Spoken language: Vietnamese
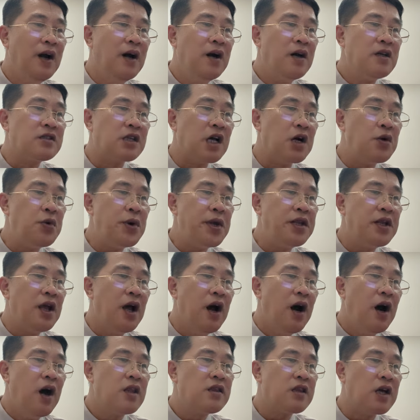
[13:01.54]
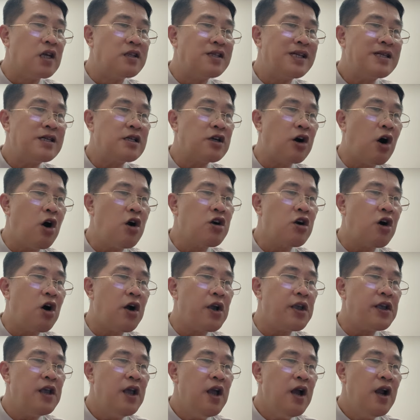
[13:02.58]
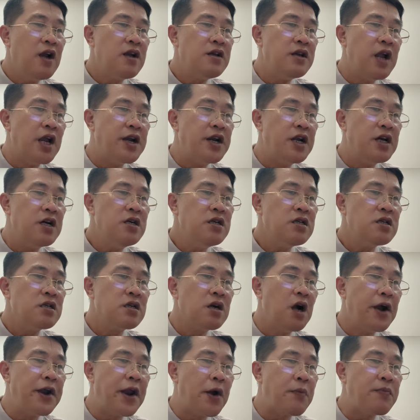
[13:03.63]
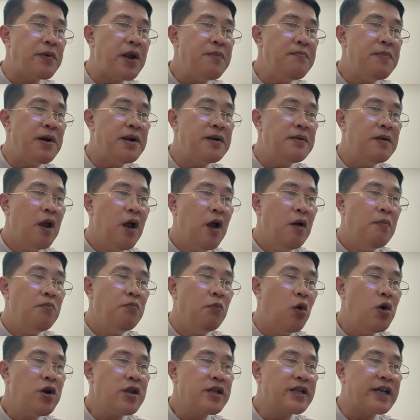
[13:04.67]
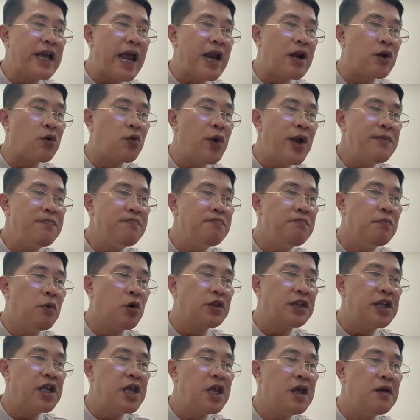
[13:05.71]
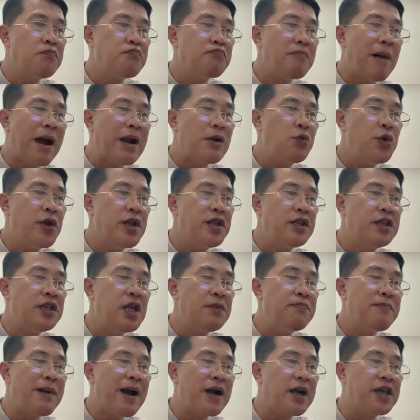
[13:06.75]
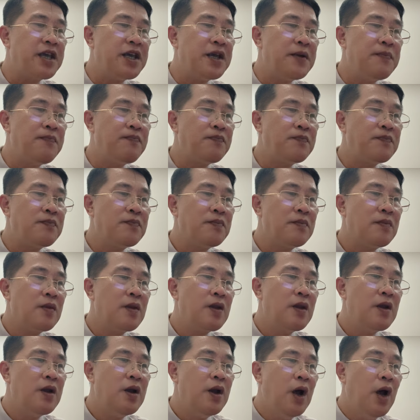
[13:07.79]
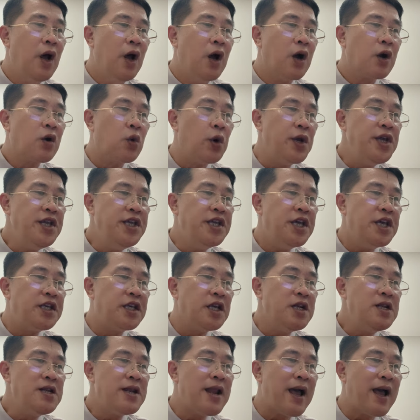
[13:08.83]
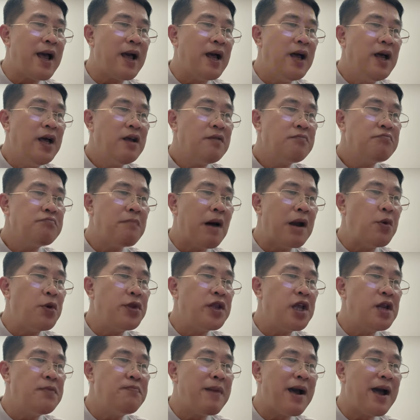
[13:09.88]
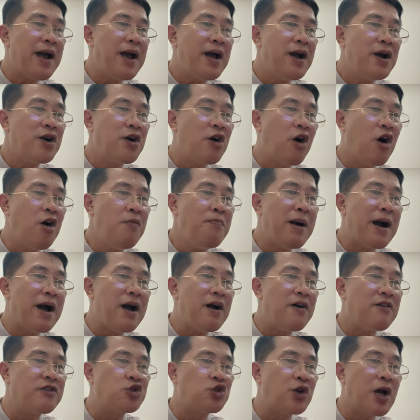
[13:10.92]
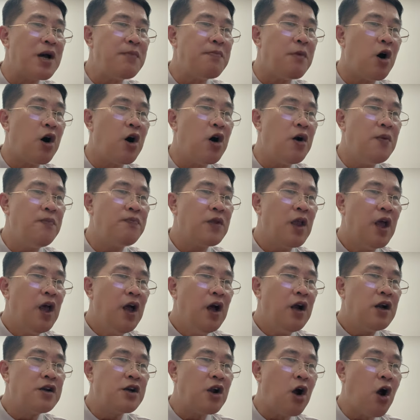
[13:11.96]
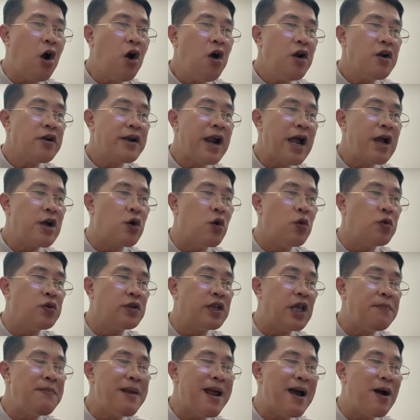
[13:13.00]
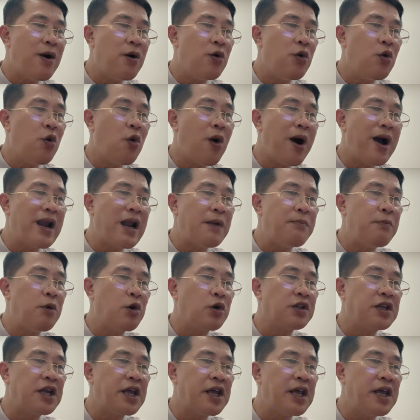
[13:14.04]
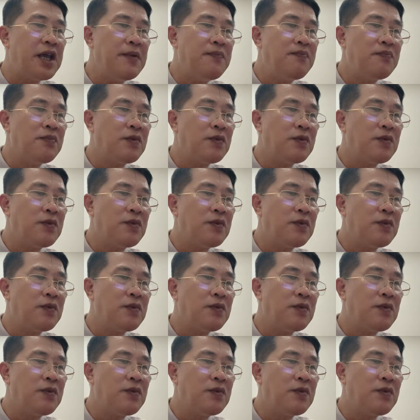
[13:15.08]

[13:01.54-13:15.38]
sở huyền thần sắc khó coi, nên nữa người động đế binh muốn càn quét một tia bản nguyên thiên ma kia. Quý vị chính là bản nguyên thiên ma khó mà xóa bỏ, nó đã cùng Diệp Đào hòa là một thể.